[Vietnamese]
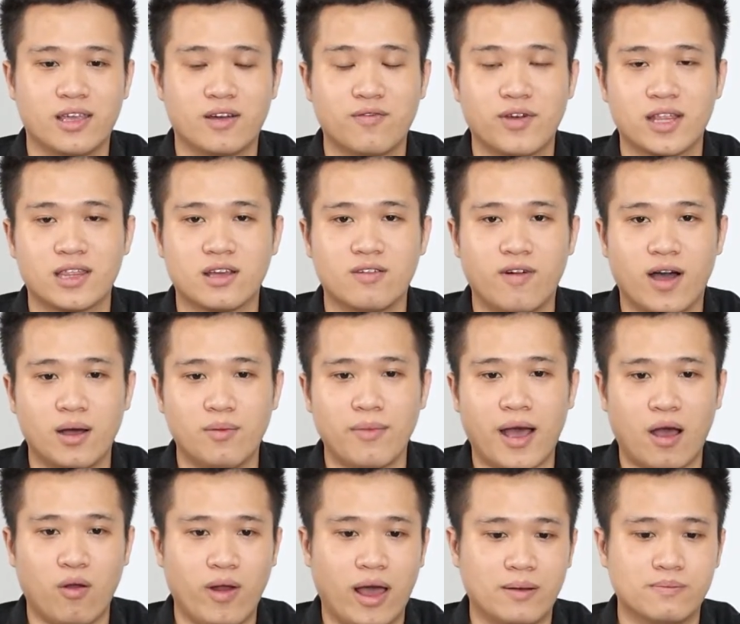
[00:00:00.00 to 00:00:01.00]
nhân viên tư vấn
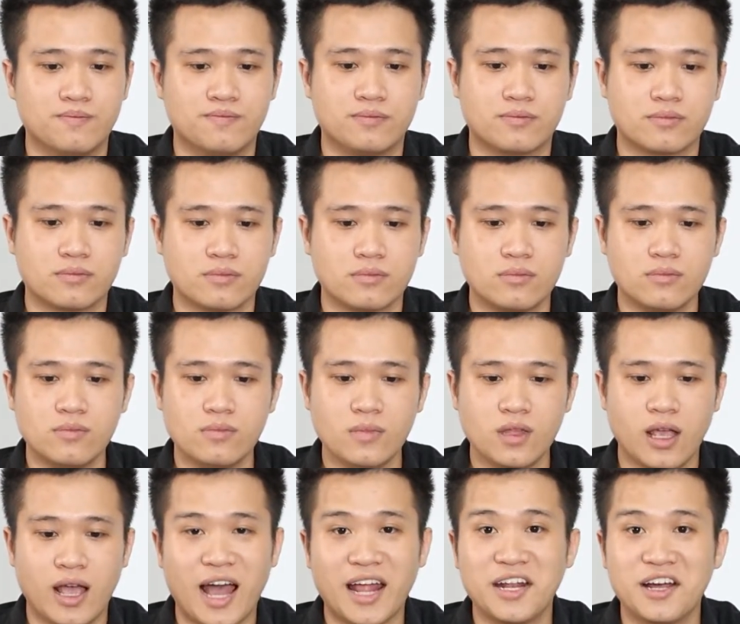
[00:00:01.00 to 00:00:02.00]
bảo là
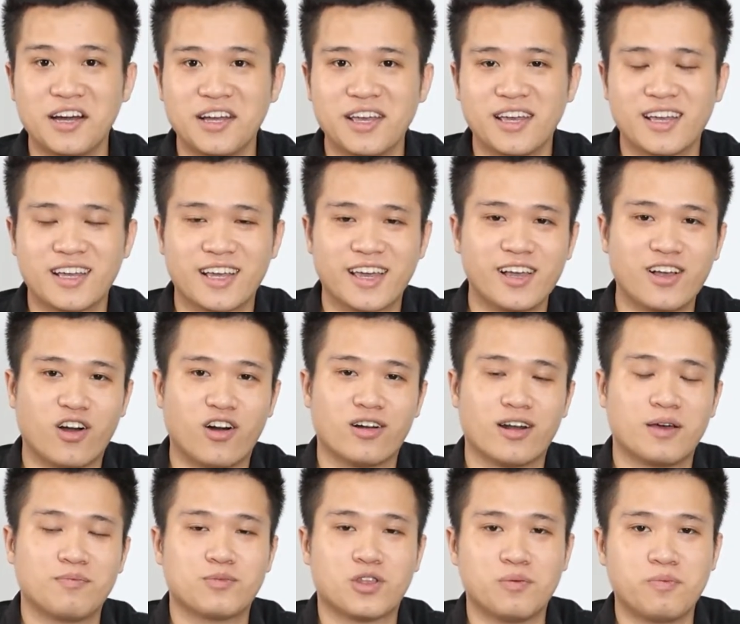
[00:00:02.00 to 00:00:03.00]
anh ơi cái
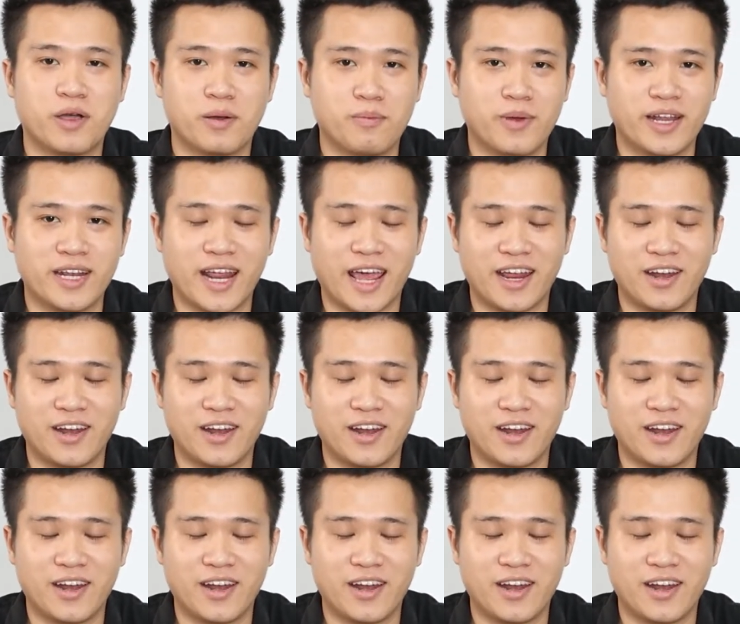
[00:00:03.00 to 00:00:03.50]
con laptop gaming